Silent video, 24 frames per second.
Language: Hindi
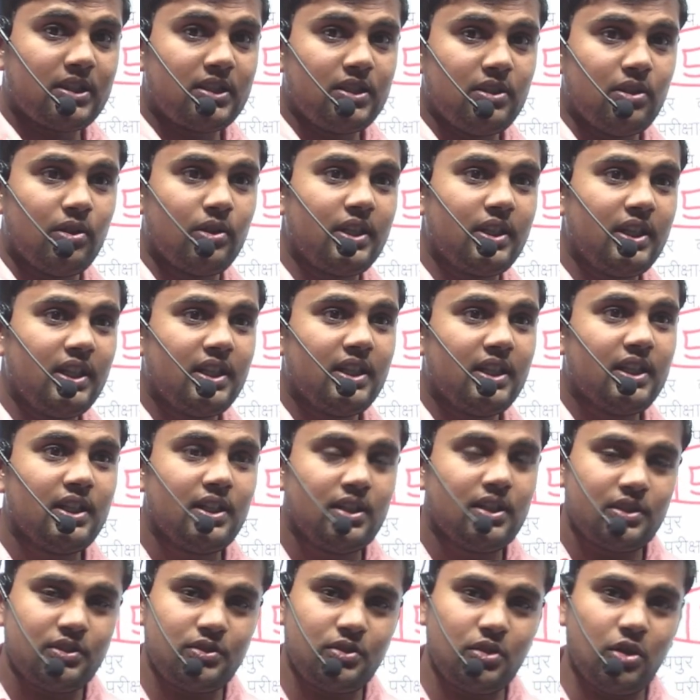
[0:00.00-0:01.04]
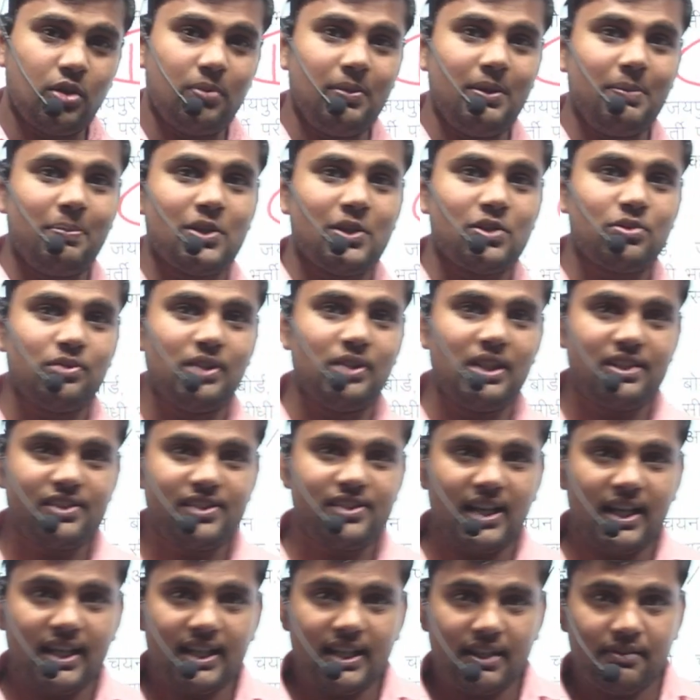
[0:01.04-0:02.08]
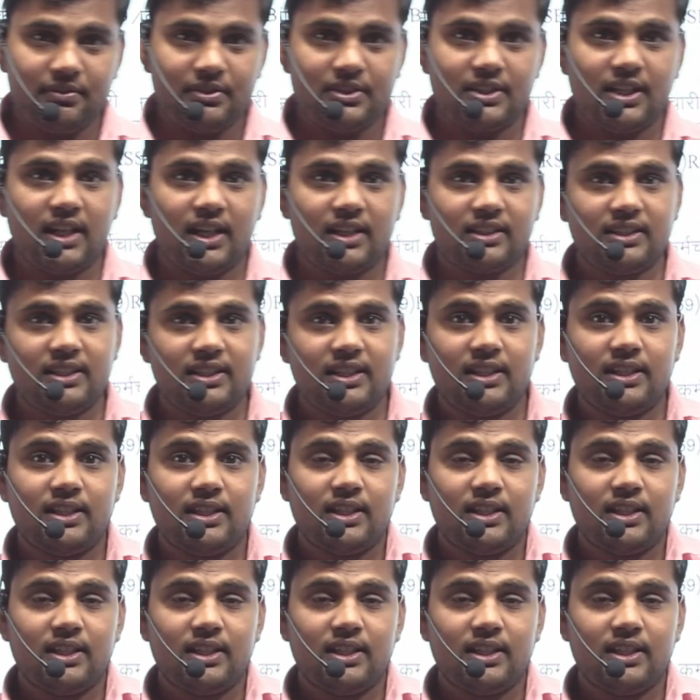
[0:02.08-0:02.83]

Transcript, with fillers: होगी जो भी पशुधन सहायक के विद्यार्थी